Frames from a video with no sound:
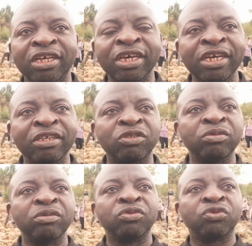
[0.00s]
que
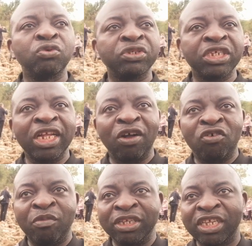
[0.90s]
tout ce qu'elle a
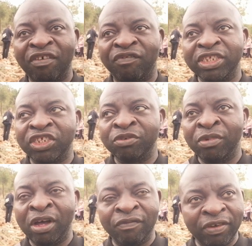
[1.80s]
commencé à
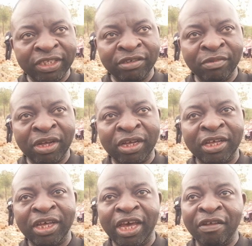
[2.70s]
Fatima, à
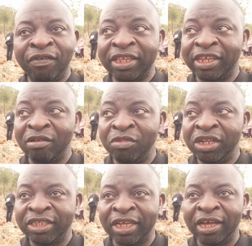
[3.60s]
elle va
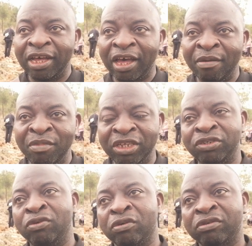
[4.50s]
terminer ça à
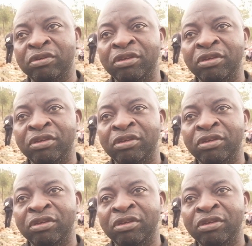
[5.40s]
mejigor